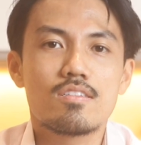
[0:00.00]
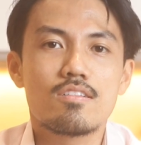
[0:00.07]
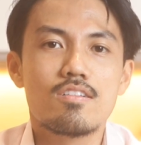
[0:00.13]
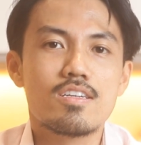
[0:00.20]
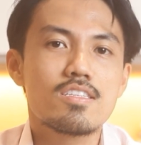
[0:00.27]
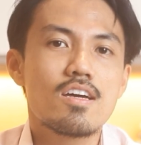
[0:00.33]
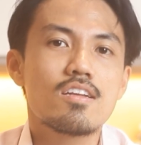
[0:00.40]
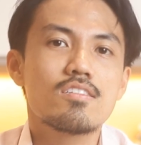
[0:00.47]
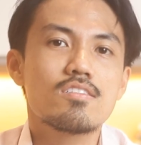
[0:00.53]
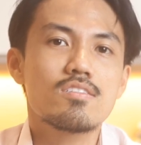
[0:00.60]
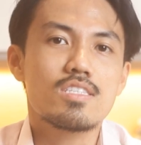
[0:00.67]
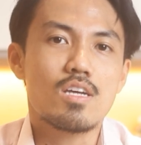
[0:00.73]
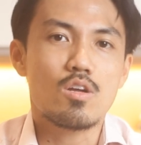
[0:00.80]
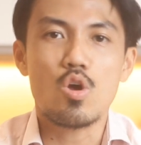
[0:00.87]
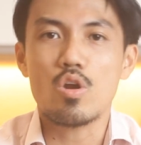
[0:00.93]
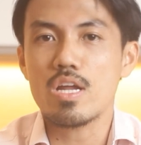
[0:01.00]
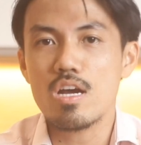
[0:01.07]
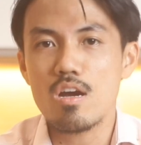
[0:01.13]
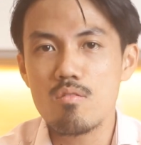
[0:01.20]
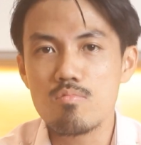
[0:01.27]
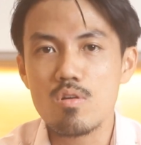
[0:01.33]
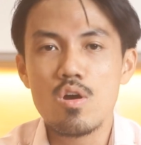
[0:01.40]
người dân chào đón hay
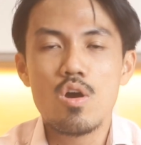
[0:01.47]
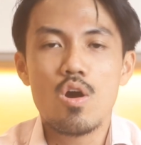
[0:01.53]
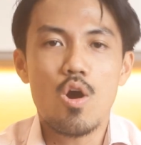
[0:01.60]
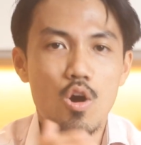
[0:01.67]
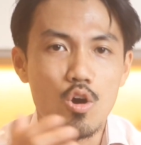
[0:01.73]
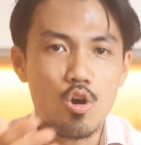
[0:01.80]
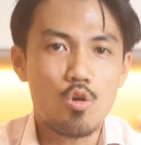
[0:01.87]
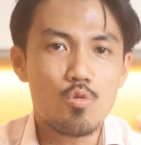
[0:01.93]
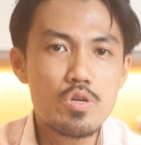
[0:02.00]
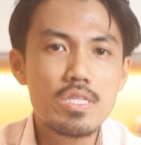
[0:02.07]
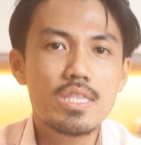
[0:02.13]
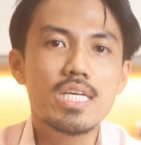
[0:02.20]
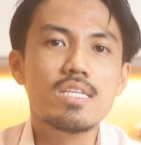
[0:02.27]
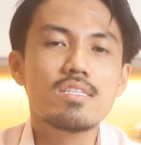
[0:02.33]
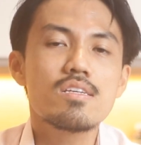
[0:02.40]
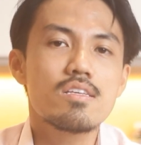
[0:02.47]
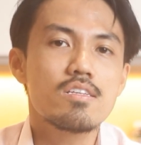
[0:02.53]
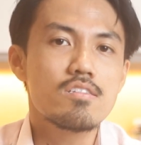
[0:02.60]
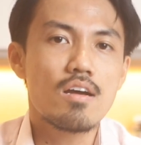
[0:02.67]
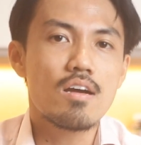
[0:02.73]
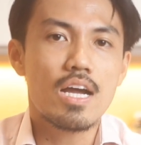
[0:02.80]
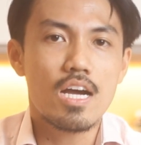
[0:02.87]
không, họ có uy tín trên
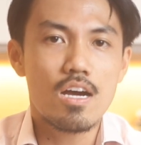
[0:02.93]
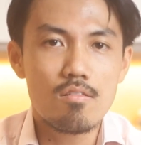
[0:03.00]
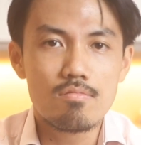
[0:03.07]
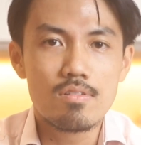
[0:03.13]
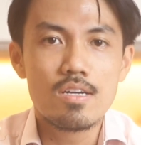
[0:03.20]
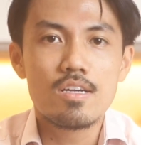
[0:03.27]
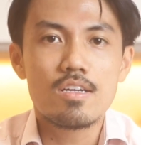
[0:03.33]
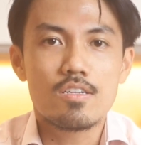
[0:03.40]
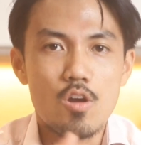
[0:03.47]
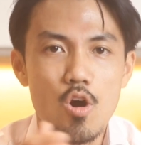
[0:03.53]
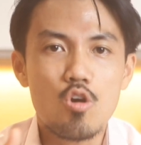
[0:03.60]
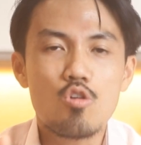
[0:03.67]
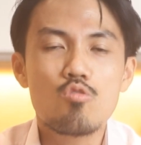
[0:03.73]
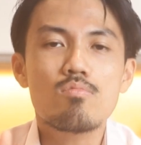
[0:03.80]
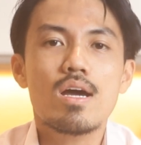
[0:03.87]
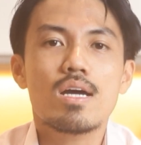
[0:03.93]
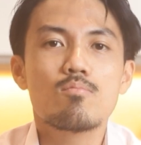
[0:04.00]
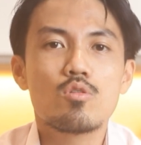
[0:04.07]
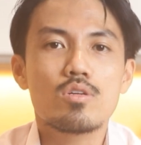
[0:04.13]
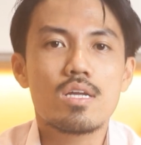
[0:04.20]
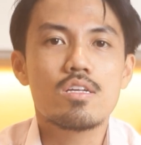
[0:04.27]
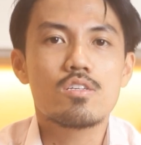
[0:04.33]
thị trường hay không. Đó cũng là
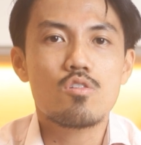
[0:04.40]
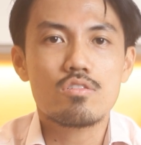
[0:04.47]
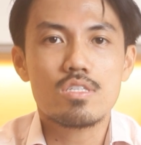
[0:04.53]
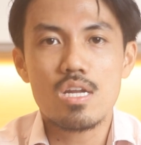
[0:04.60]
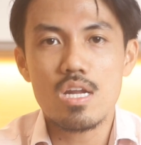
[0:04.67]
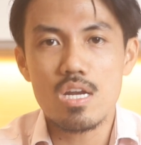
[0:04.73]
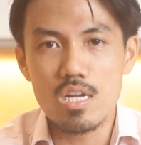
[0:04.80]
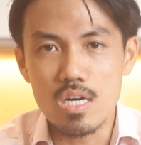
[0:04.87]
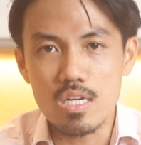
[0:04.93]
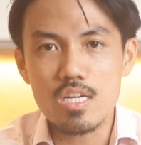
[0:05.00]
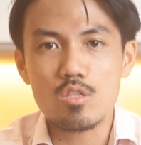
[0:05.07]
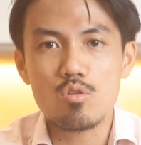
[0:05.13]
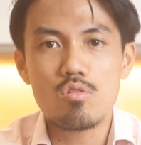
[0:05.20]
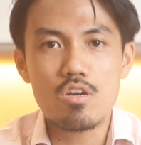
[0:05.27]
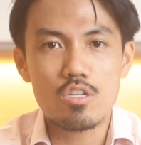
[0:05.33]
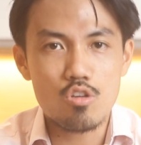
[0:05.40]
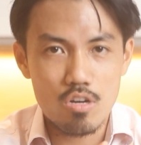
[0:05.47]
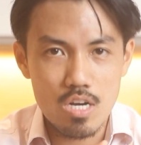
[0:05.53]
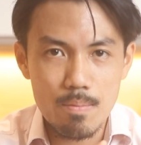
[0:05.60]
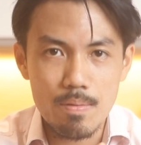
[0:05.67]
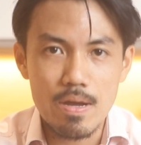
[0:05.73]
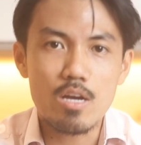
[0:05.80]
một cái lý do rất là lớn để tôi lựa
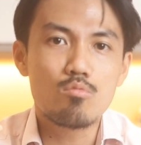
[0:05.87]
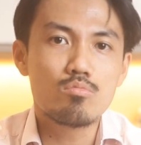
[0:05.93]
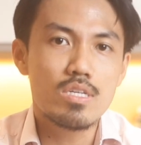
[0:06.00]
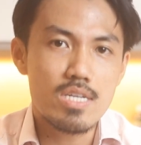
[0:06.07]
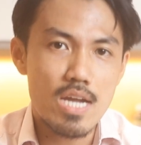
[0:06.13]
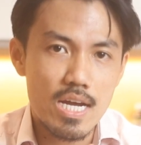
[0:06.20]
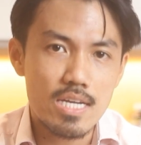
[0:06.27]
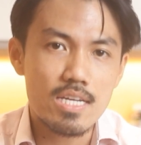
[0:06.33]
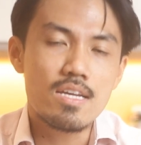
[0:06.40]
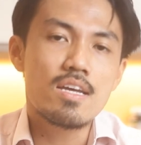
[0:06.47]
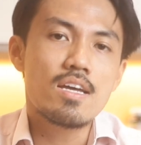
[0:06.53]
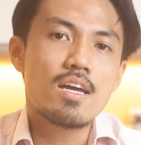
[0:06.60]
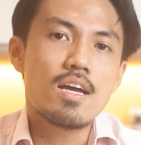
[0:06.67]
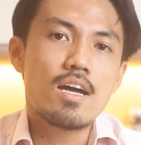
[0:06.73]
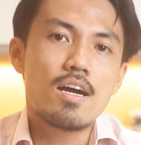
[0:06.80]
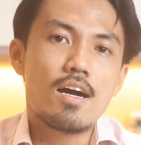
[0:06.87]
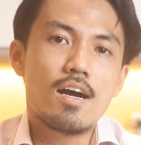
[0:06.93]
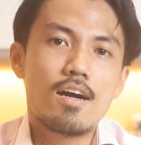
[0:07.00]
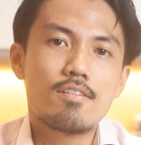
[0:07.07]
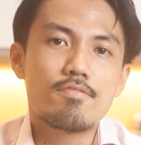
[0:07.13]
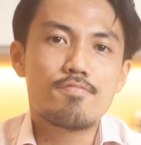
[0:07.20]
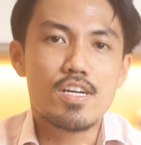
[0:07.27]
chọn 5 cái công ty này.
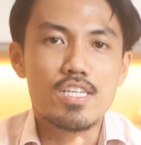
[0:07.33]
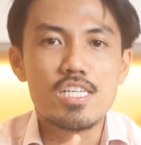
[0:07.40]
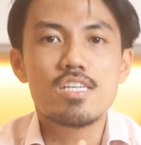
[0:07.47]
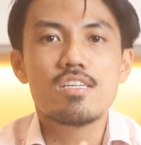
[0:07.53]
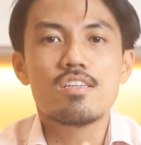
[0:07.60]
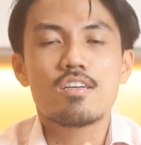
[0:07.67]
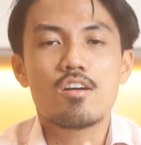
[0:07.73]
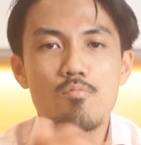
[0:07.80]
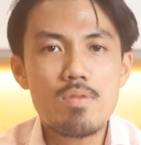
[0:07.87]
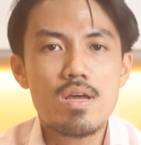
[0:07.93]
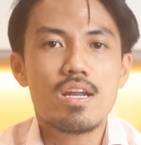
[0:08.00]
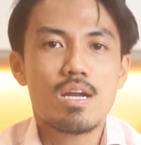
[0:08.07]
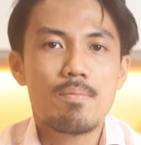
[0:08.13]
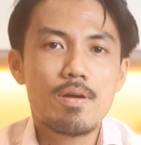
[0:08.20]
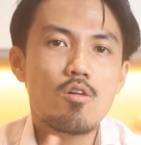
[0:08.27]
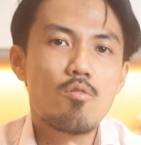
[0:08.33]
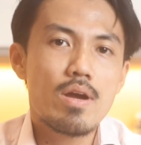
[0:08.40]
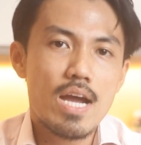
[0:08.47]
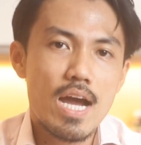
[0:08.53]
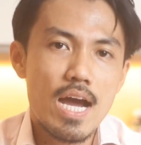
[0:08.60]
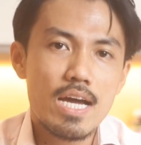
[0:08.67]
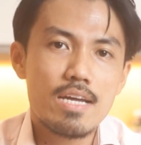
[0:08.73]
Vậy thì không biết là năm
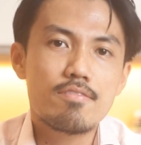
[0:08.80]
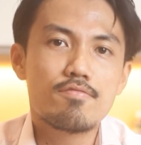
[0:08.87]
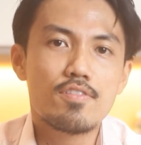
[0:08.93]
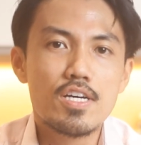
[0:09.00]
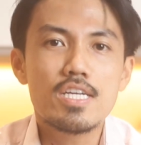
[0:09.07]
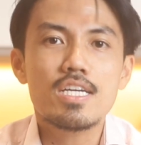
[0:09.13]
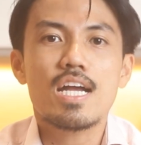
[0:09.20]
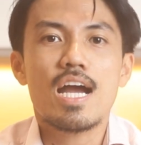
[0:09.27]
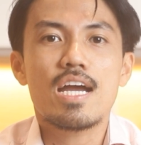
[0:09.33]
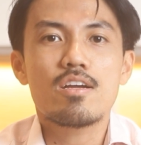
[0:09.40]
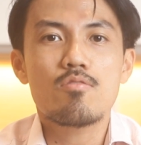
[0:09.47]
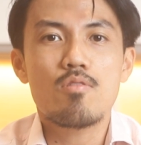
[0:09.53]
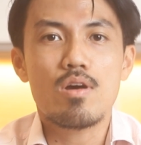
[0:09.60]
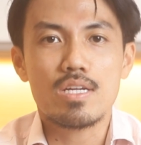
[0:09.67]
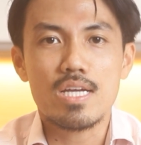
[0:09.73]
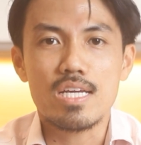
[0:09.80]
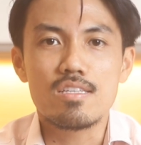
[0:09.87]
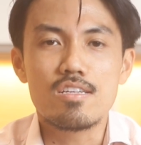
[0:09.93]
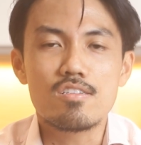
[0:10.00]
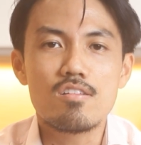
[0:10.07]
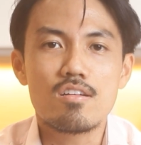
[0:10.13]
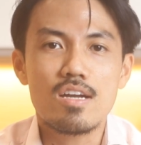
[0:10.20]
2022 với cái hoàn cảnh
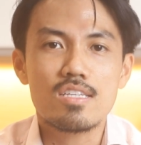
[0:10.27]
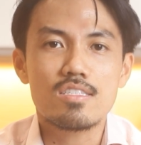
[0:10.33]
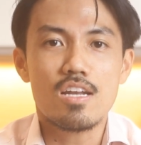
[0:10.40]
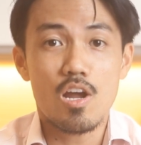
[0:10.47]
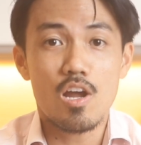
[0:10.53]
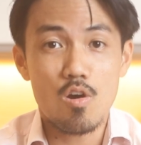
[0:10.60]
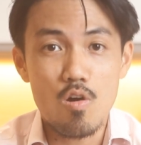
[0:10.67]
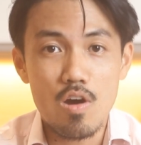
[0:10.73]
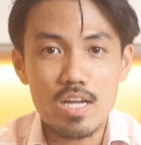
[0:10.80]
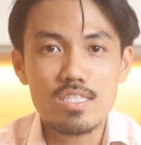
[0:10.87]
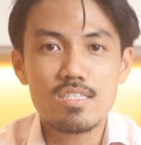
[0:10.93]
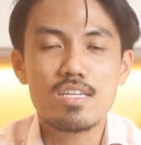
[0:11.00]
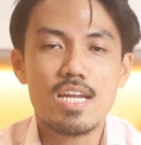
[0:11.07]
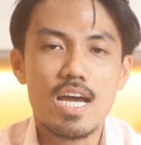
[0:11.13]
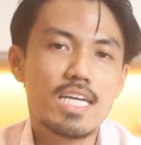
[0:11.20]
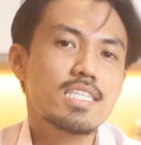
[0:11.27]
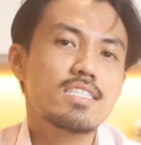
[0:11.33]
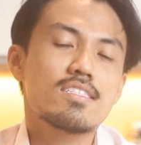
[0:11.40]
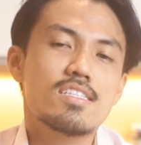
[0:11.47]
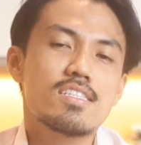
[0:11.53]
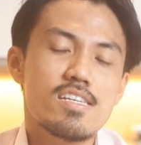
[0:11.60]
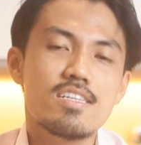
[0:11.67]
thị trường đang rất là khó khăn như thế này
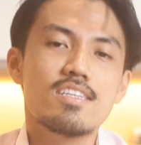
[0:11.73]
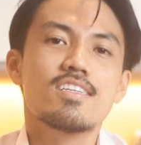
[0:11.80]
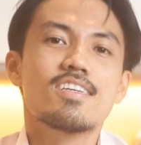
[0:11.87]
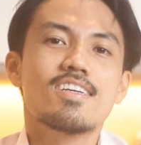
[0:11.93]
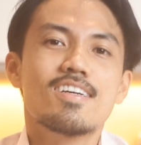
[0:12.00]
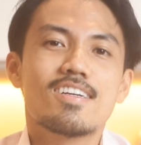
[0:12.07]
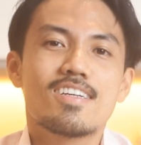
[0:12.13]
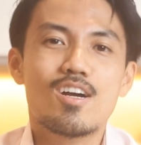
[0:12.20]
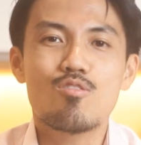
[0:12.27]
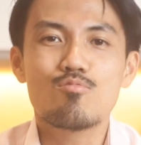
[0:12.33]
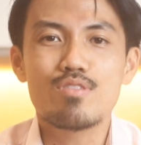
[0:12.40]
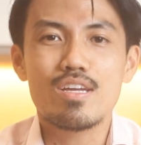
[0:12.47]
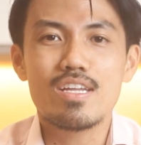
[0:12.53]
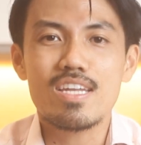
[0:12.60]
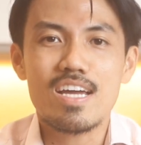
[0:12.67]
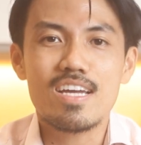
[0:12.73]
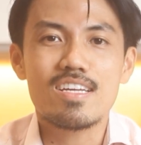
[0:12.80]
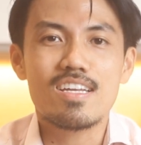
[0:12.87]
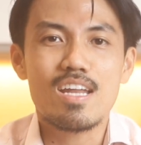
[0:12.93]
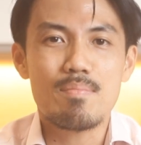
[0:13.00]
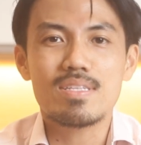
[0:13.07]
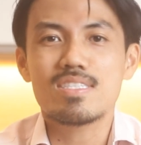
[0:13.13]
thì các công ty
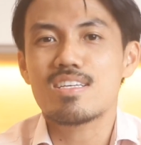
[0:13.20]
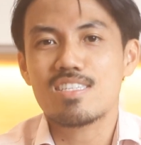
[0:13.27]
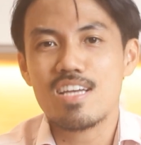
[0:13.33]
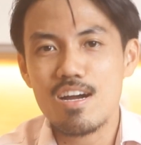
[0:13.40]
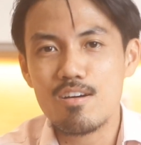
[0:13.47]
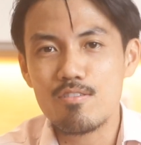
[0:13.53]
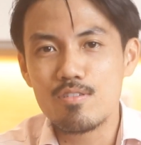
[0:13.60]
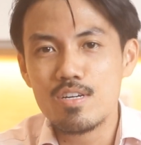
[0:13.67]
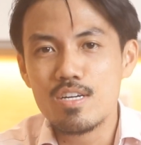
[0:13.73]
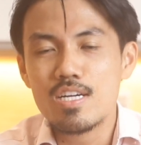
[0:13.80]
này làm ăn ra sao.